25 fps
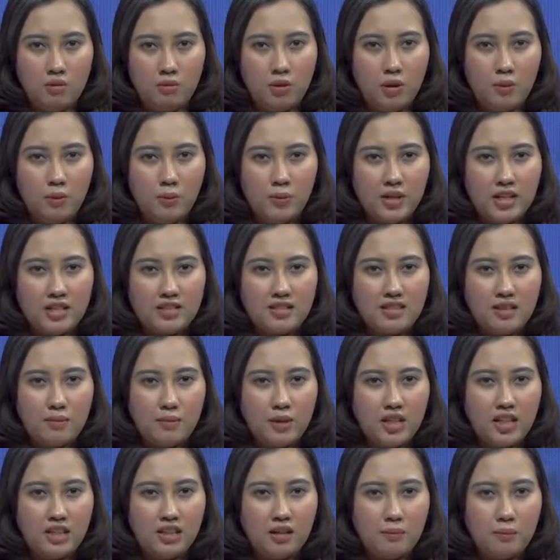Baik
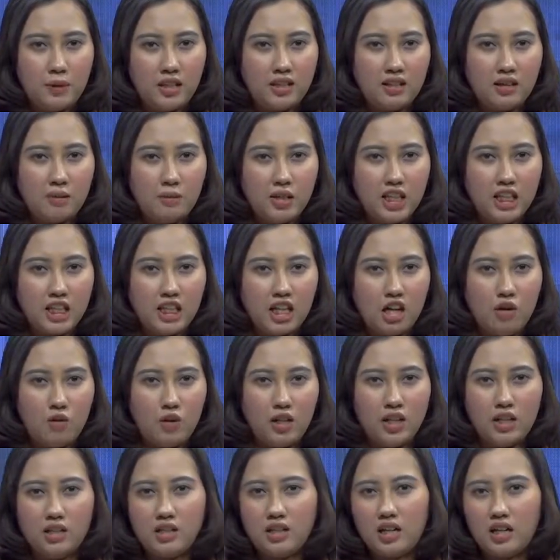pemirsa, berita pertama kita
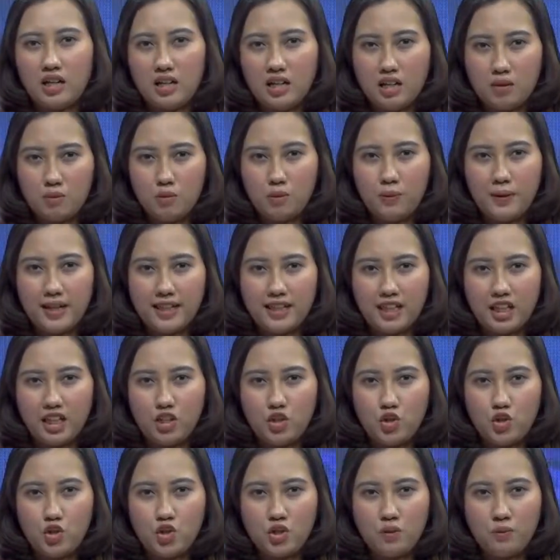awali dari
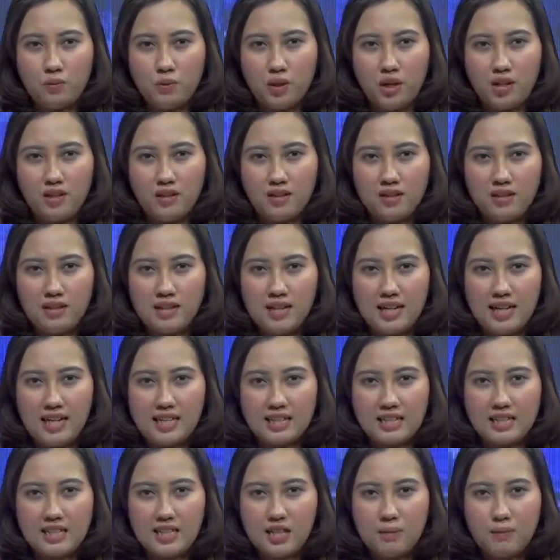Kabupaten Jember.
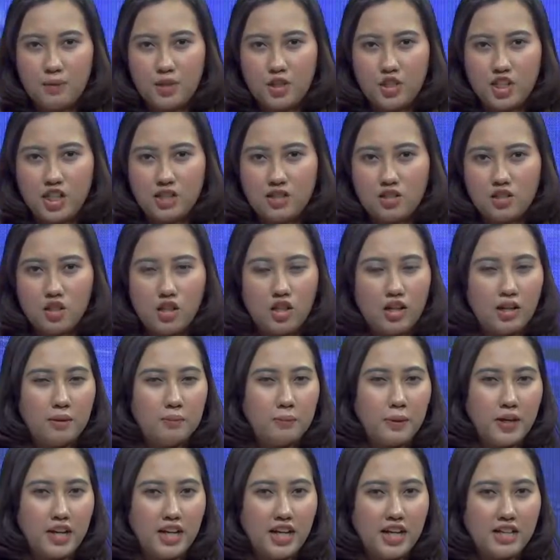Aksi bejat
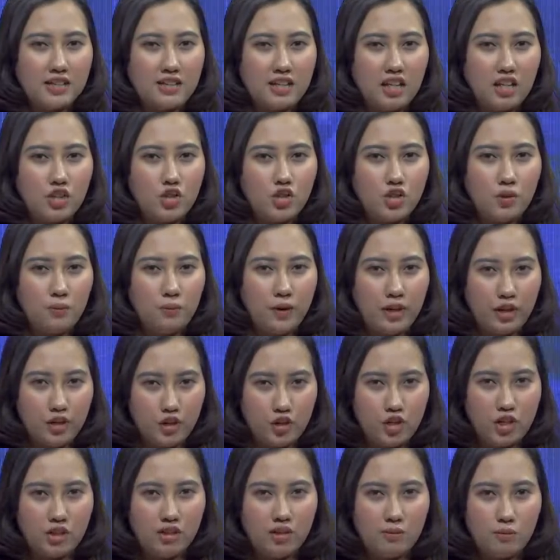seorang pria asal Jember,
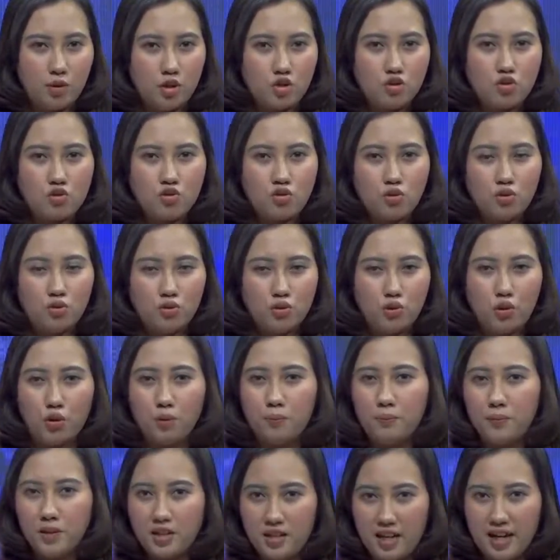Jawa Timur
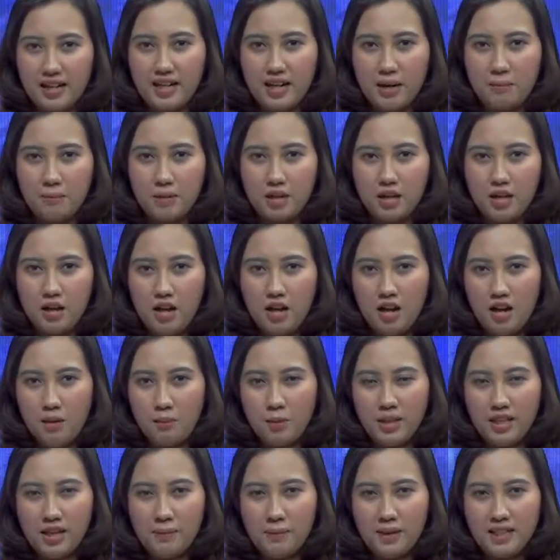sungguh biadab.
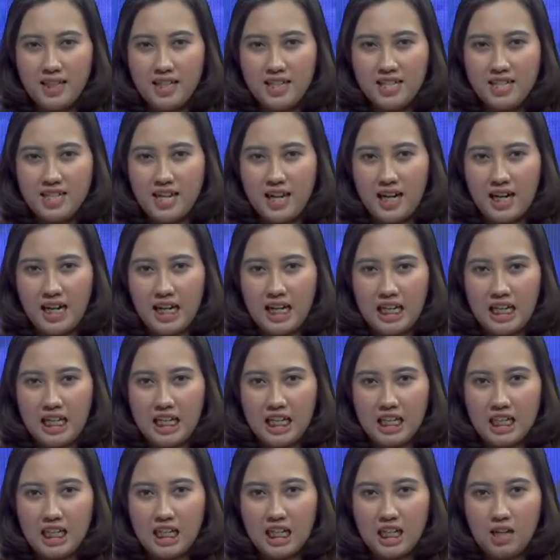Betapa tidak,
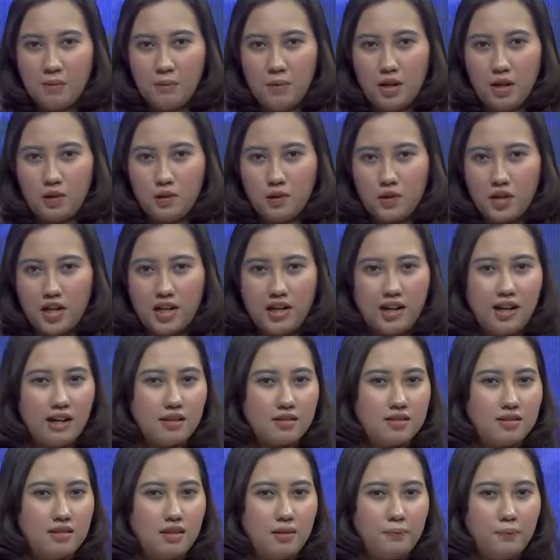ia tega melakukan
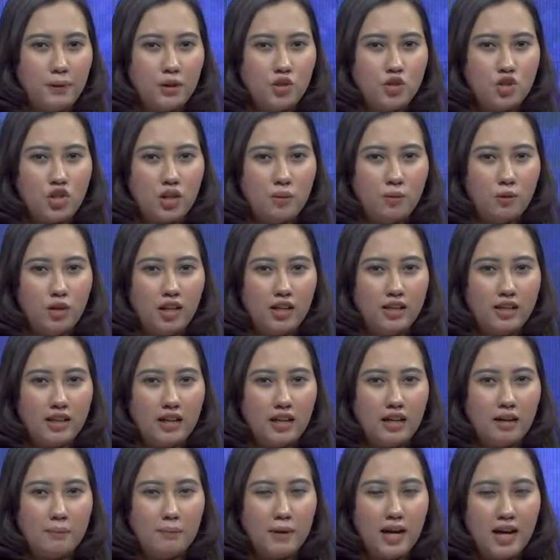aksi pencabulan
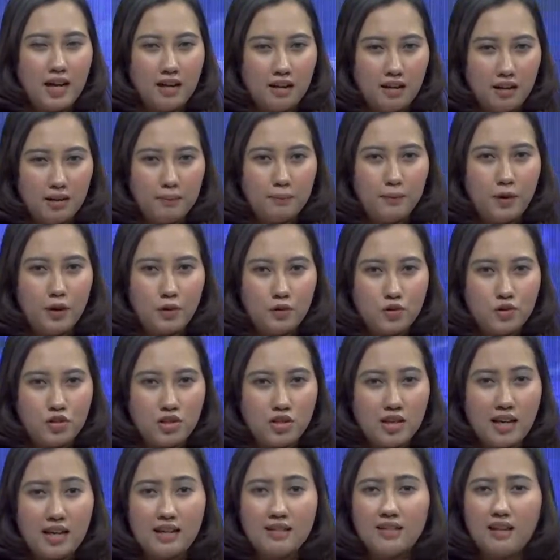terhadap anak
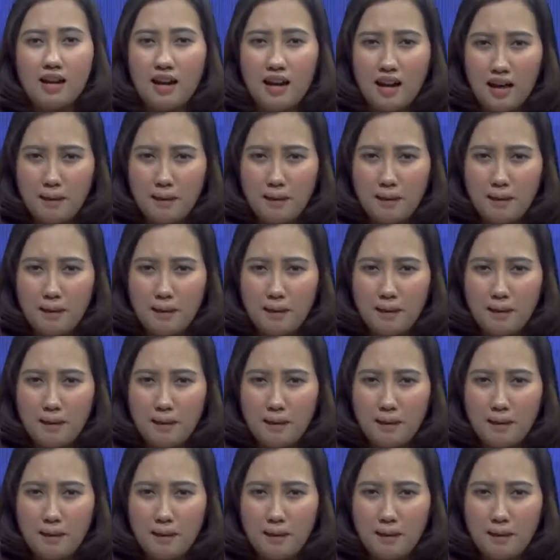berusia 8